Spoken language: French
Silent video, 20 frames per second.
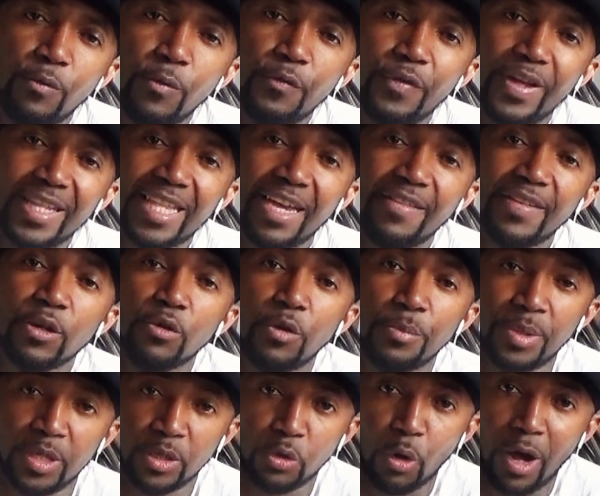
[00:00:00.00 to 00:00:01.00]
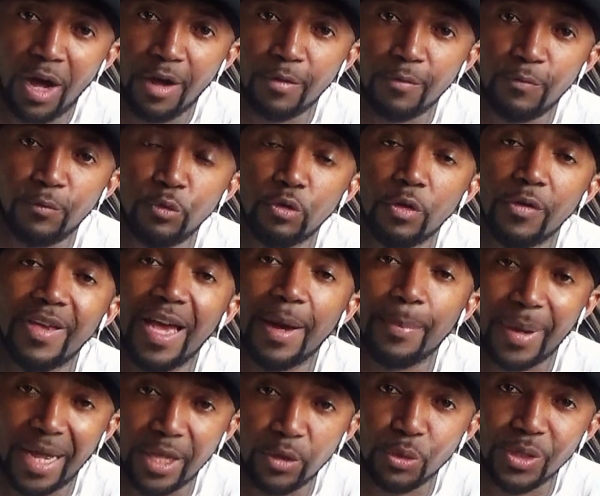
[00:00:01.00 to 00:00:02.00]
que vous faites avec le pied droit, vous devez
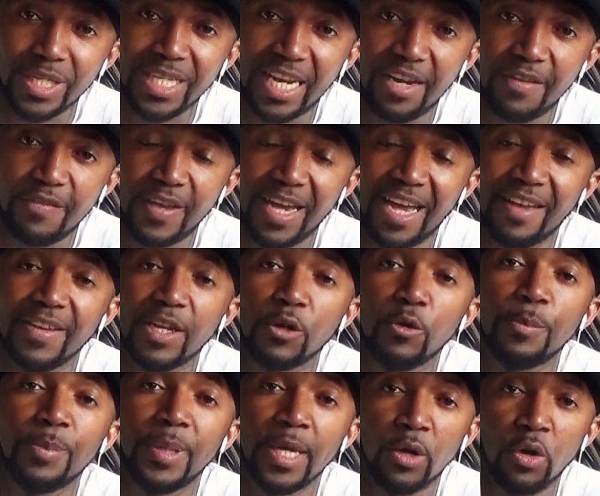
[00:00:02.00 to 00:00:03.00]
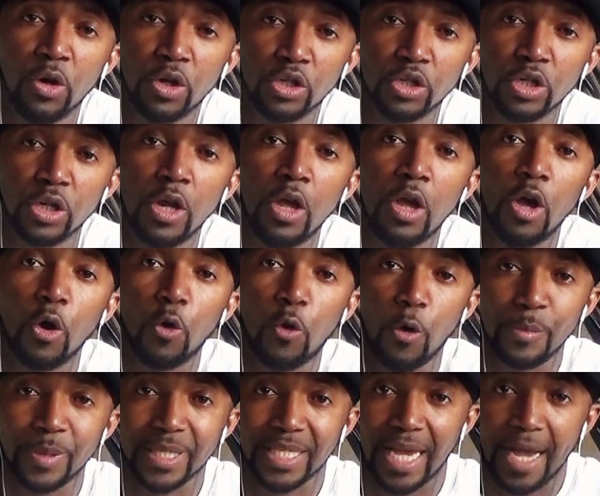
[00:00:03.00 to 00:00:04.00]
apprendre aussi à les faire avec le pied gauche.
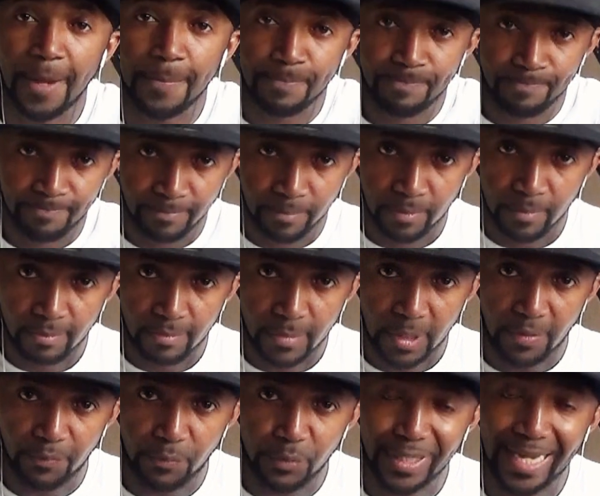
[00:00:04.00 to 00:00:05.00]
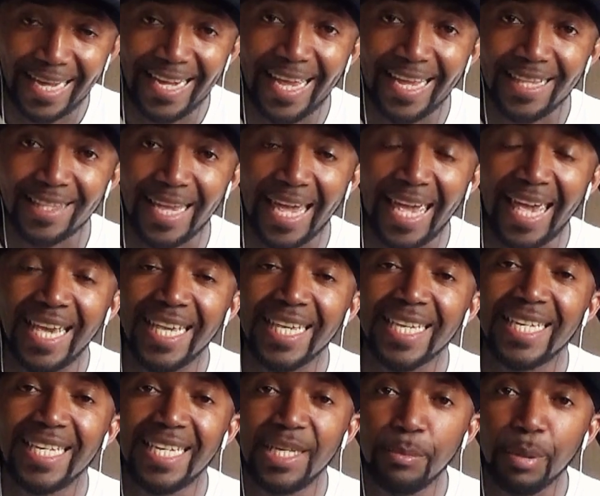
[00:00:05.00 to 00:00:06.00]
Comme ça, vous allez être
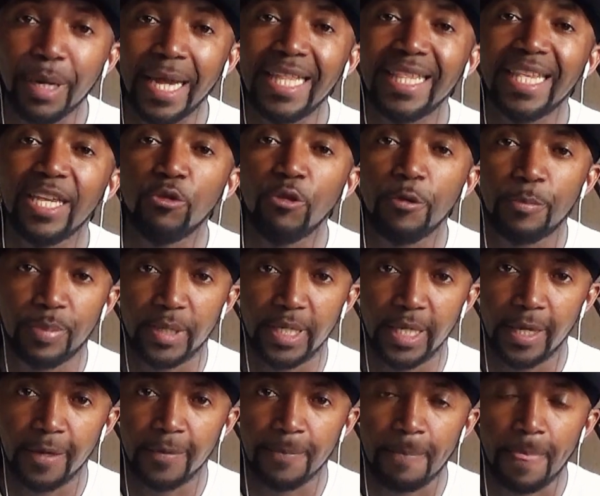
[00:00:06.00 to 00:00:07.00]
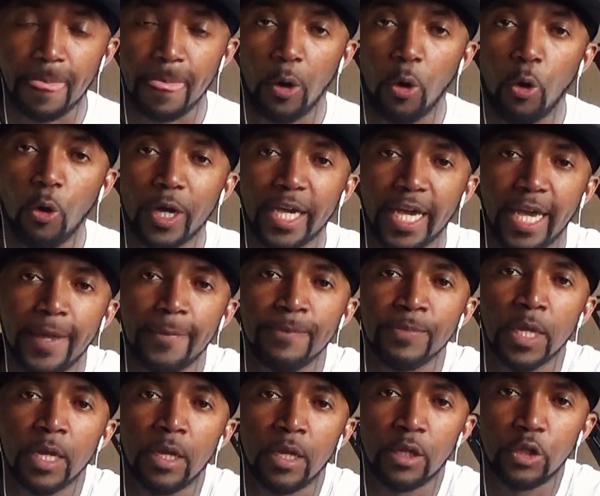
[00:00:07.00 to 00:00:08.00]
équilibré des deux pieds. OK
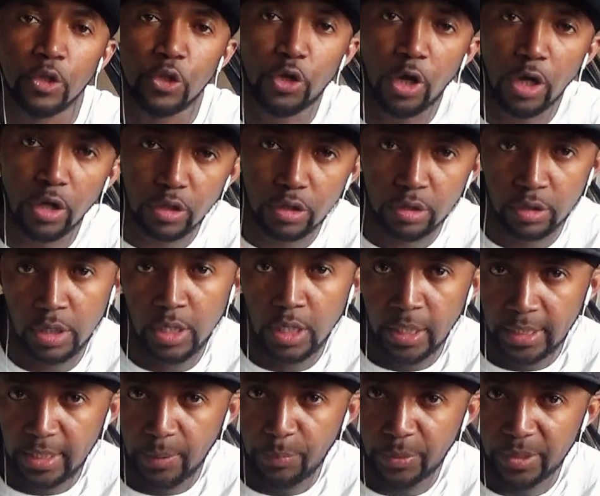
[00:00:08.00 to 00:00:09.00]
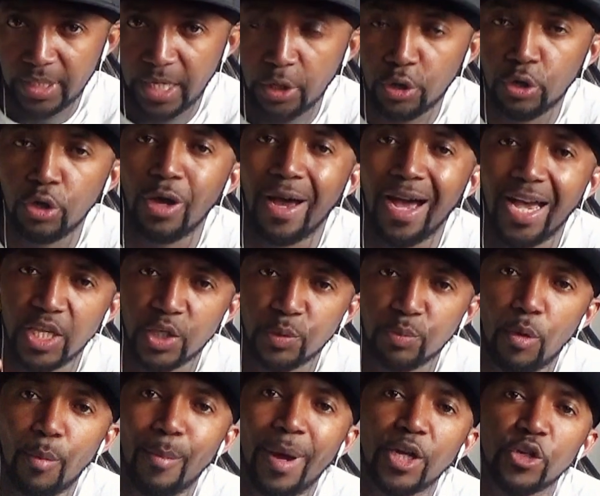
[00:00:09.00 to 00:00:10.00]
donc, c'est pour ça que en
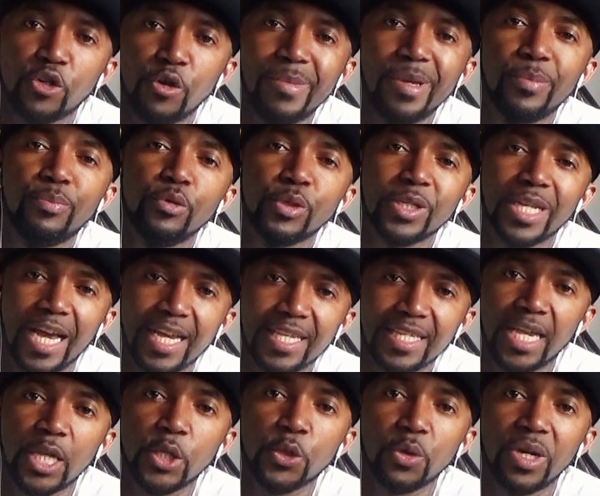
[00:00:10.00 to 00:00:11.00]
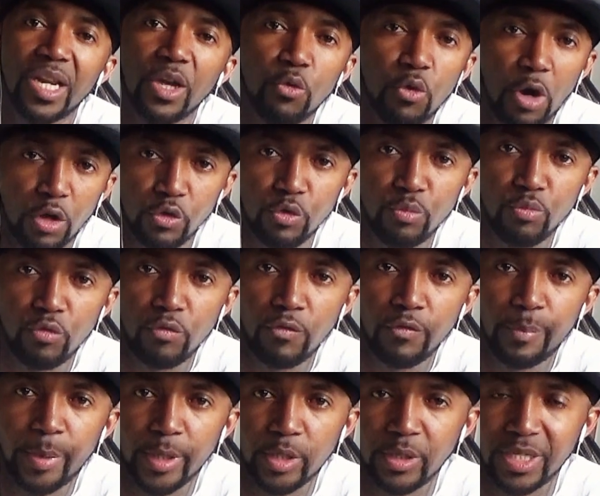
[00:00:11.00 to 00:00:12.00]
ce moment, je mets plus l'accent sur les ground
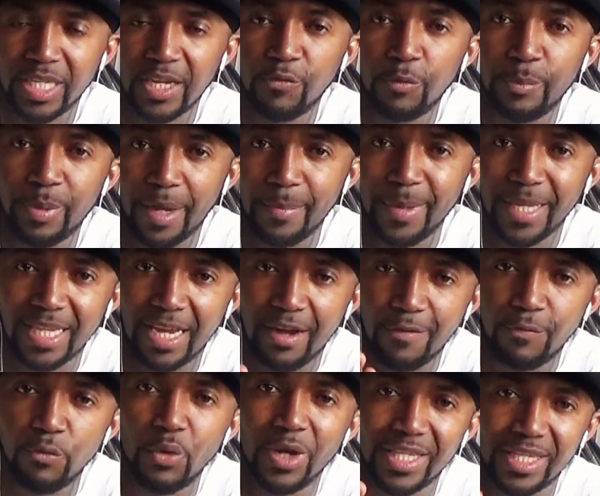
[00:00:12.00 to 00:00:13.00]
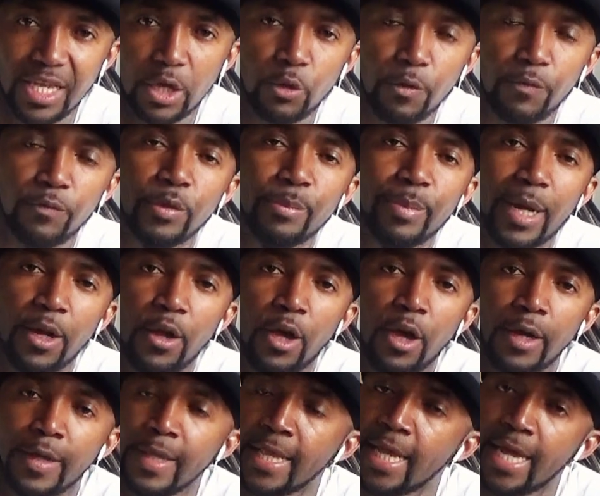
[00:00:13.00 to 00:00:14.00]
moves parce que ça vous permettra vous en tant que
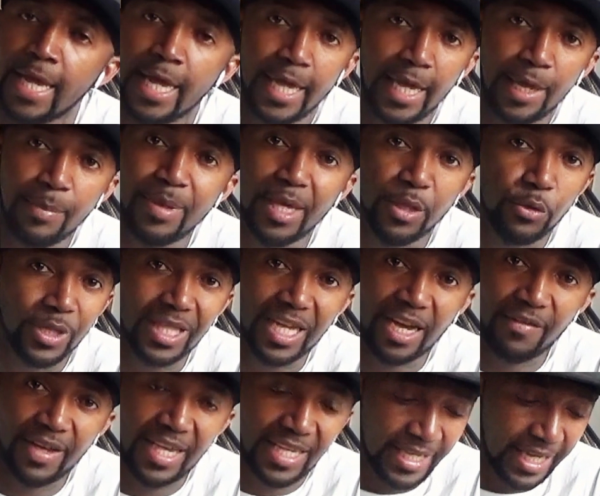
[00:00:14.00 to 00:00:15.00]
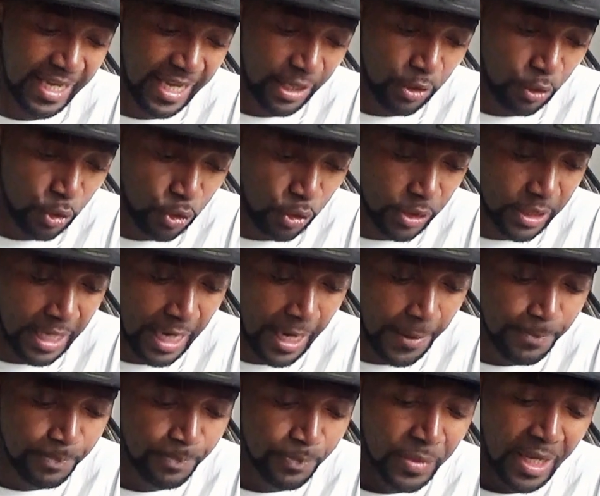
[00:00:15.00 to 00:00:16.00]
footballeur et eh bien de travailler ces quatre
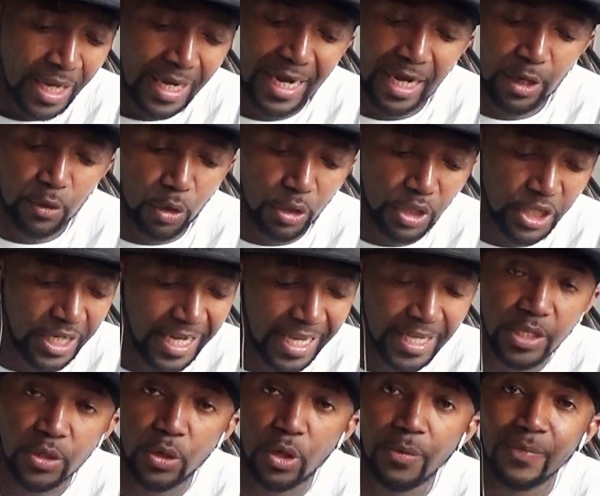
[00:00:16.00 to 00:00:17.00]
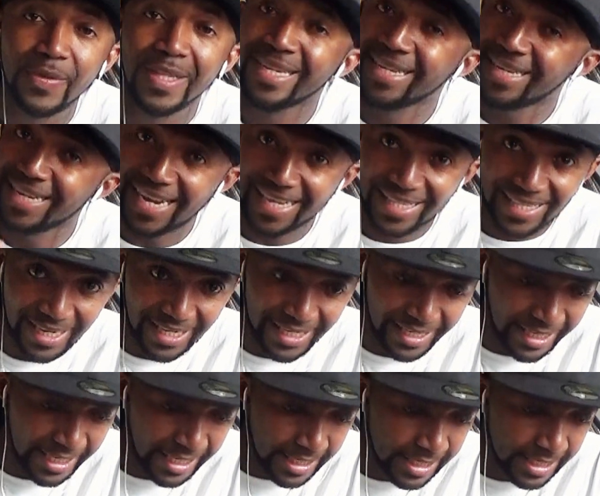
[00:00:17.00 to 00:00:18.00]
choses-là, la coordination, la
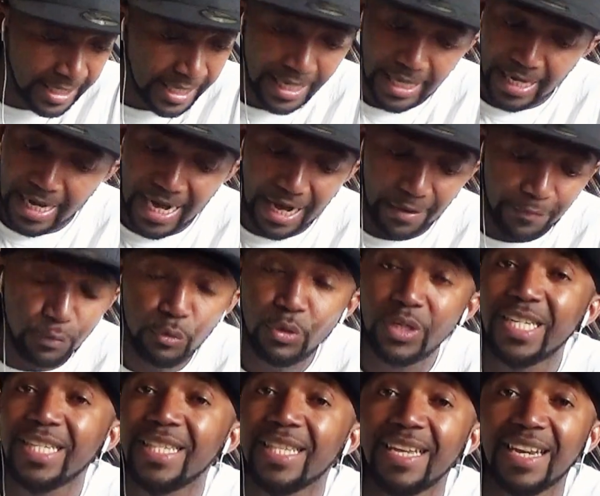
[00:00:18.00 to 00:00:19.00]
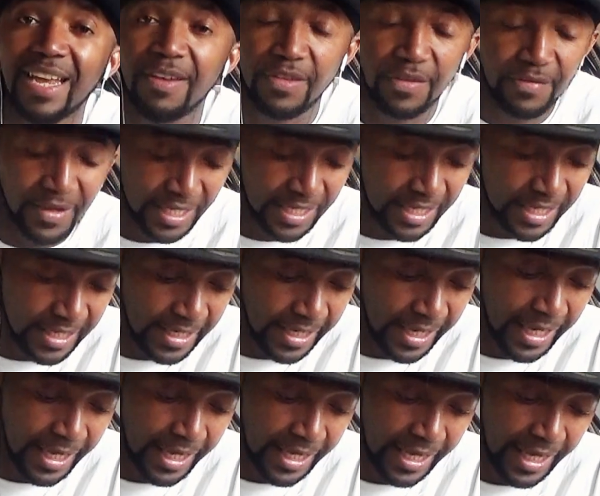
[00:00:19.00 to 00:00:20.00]
technique, la fluidité et la
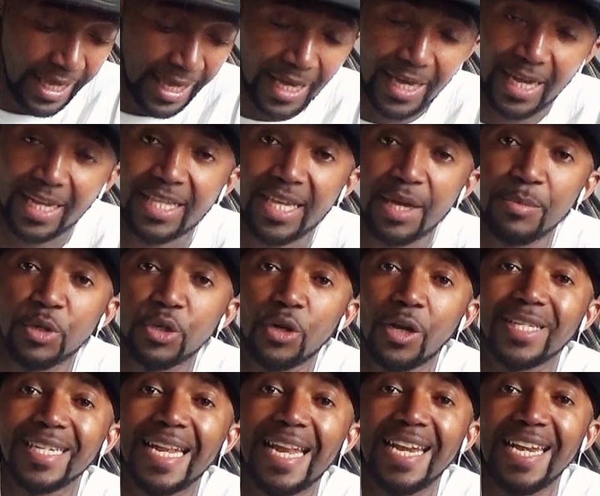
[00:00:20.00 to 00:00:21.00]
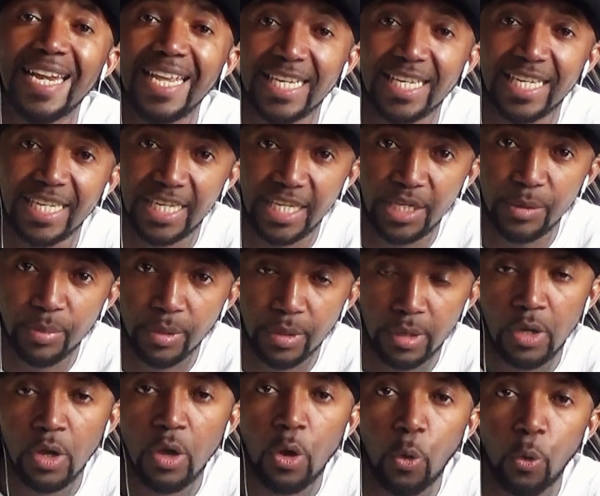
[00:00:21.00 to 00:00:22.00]
vivacité et quatrième chose,
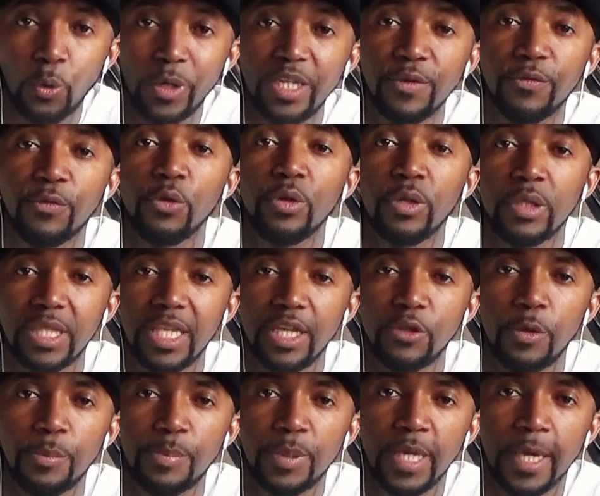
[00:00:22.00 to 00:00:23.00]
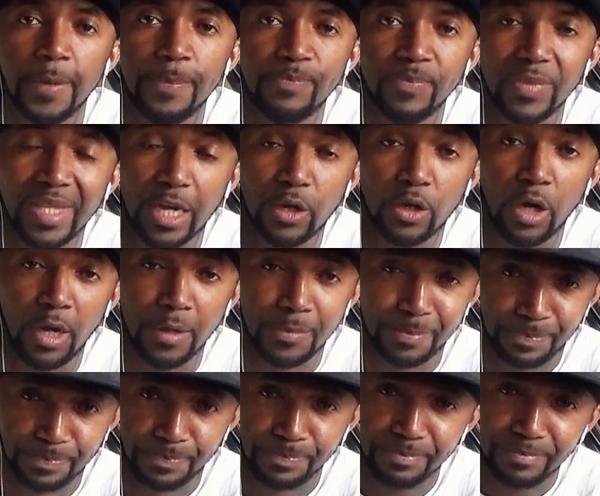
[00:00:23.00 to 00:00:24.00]
l'équilibre au niveau des deux pieds.
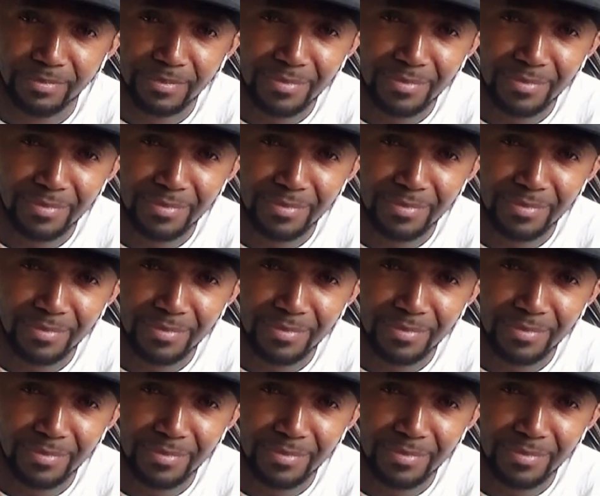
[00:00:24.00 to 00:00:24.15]
D'accord